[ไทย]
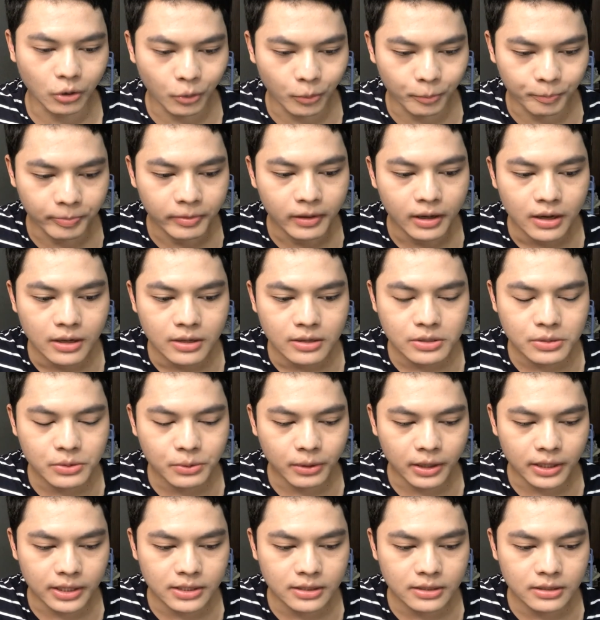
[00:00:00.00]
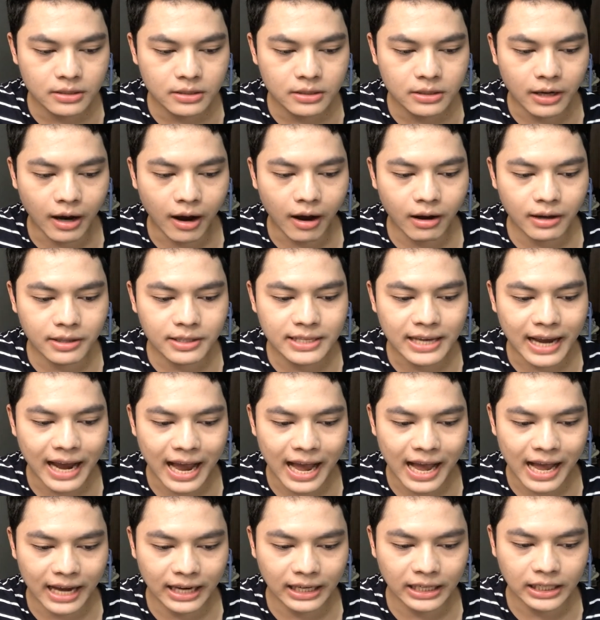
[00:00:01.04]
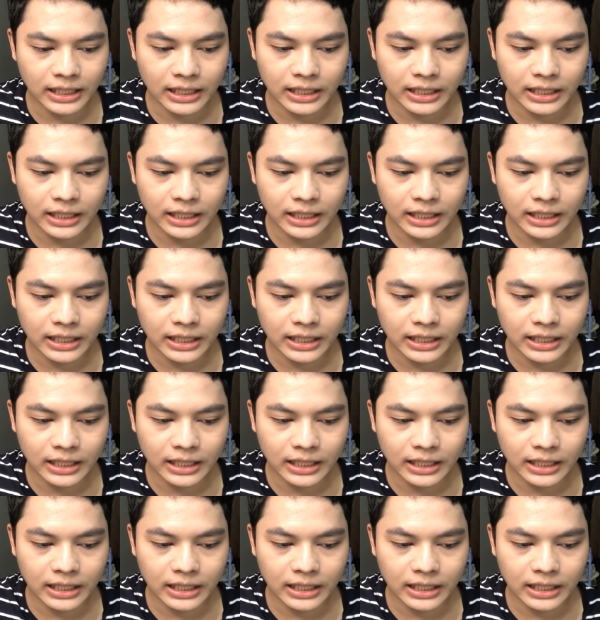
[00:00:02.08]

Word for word: กลุ่มส่วนจ้อจาง